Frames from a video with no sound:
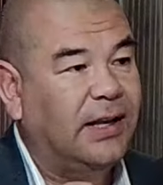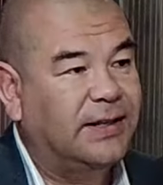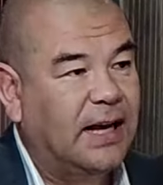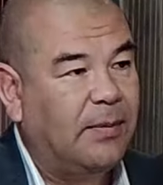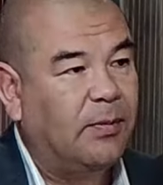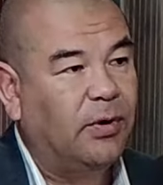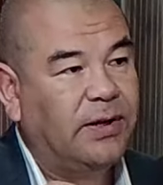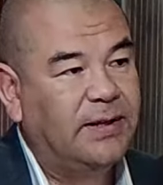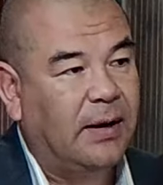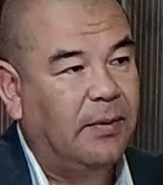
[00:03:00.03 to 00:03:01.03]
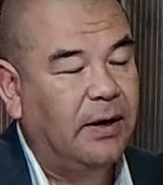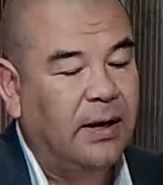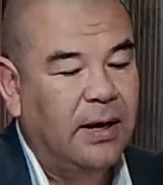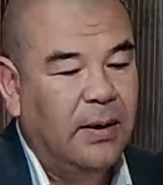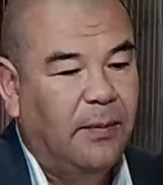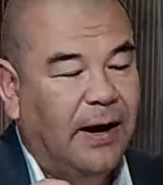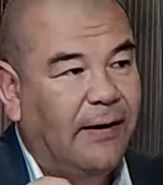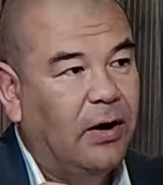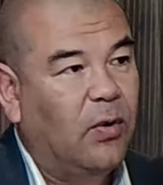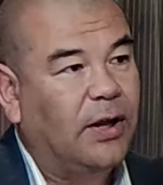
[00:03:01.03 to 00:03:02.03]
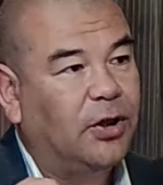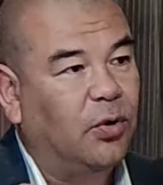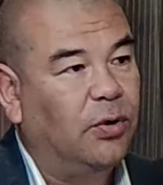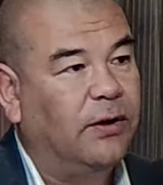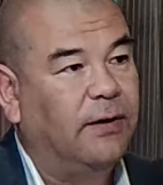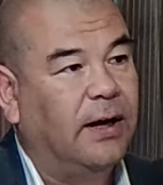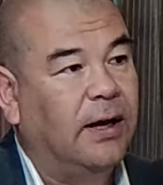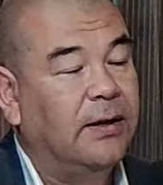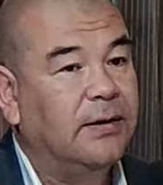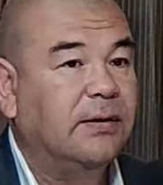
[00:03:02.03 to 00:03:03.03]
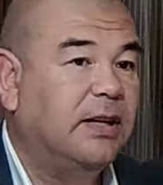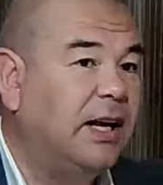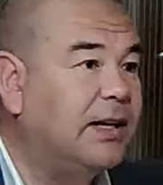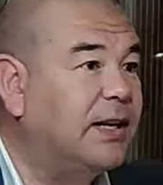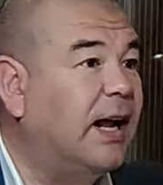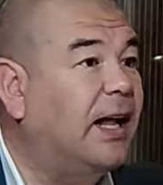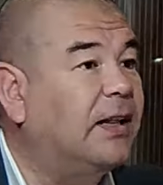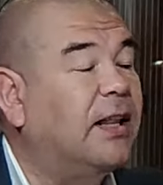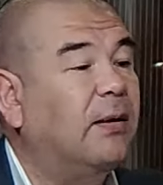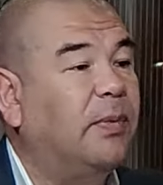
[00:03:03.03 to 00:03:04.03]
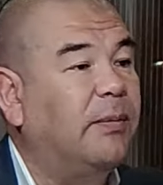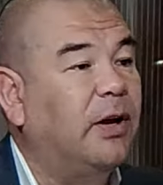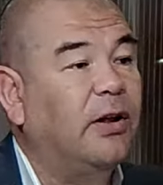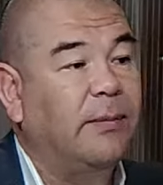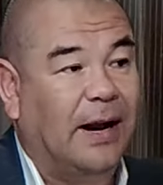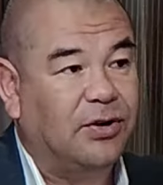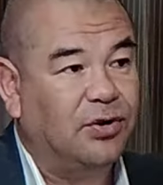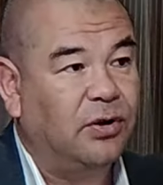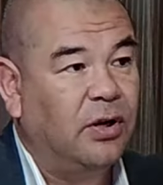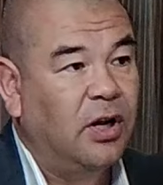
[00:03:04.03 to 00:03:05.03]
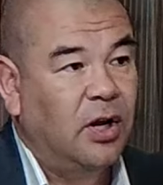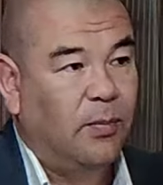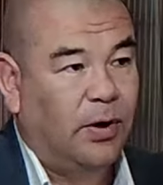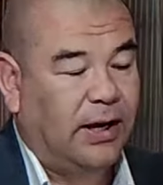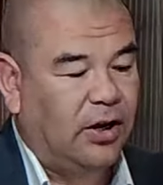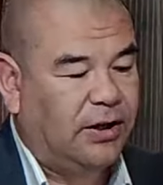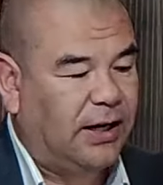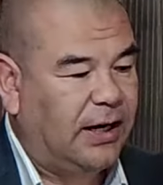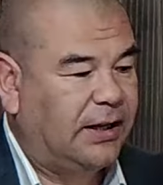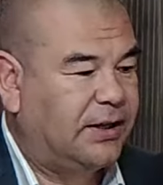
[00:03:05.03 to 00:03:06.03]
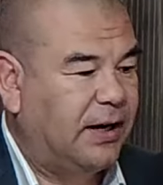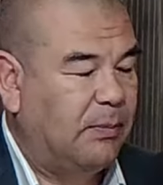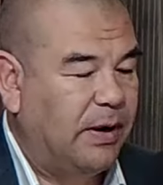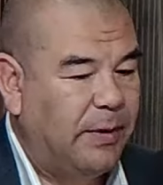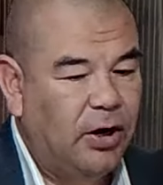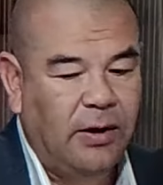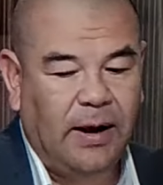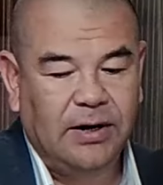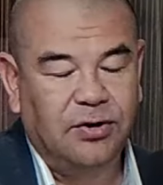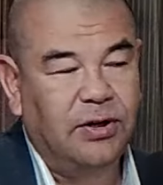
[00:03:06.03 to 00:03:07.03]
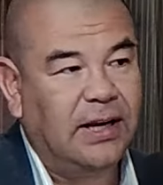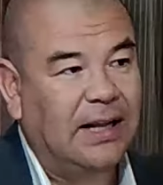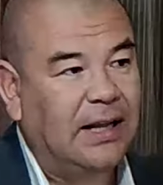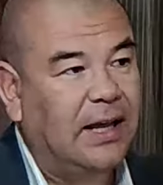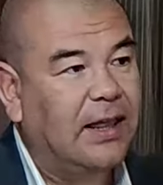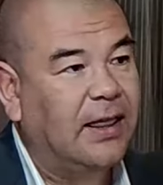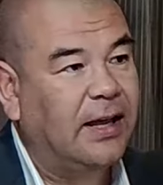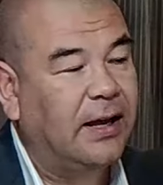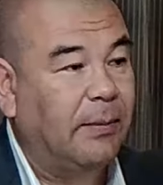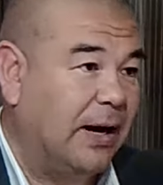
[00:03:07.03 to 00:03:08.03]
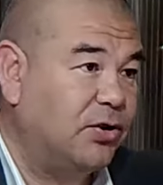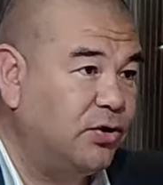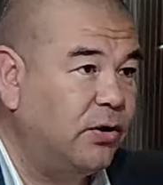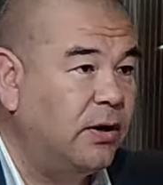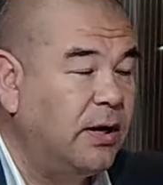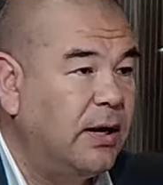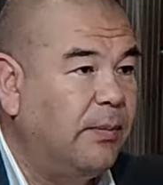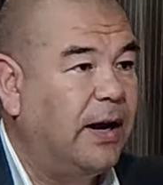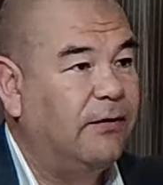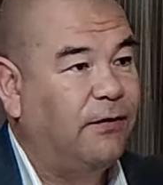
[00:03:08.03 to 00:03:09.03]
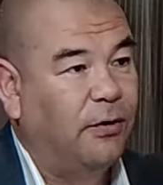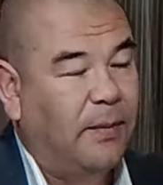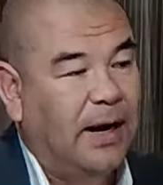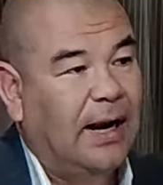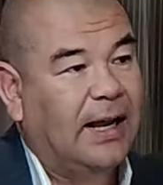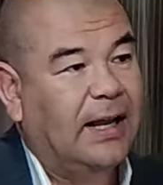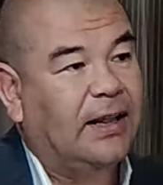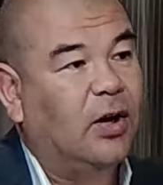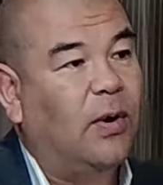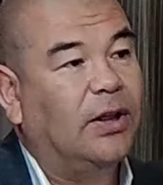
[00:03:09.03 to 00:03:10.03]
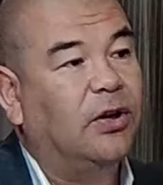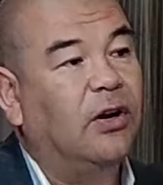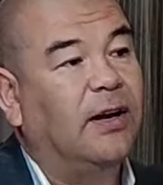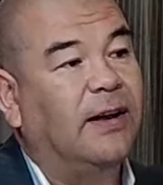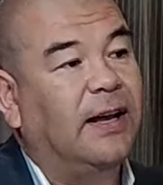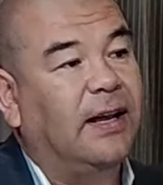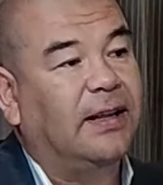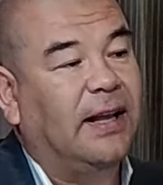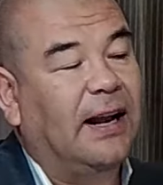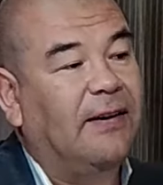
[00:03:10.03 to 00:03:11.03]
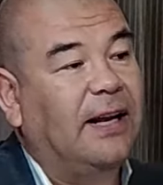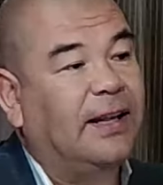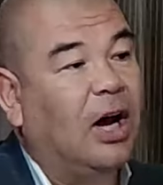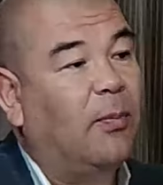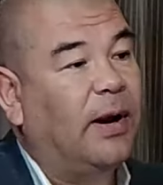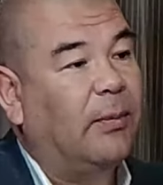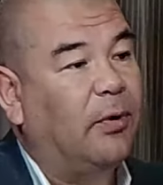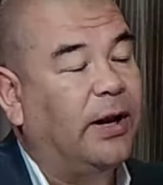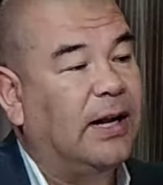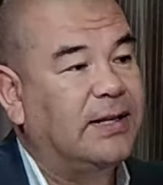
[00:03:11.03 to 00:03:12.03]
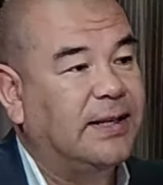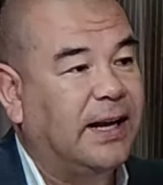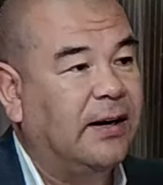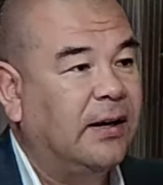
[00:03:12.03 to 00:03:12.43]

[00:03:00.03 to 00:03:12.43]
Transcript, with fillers: ISAPRE por ISAPRE ¿Y para ver cuánto tiene un plazo? tiene que ser antes del primero de marzo. Porque ellos tienen entre el primero de marzo y el 10 de marzo para informarle a la gente cuánto es lo que están habilitados para poder alzar.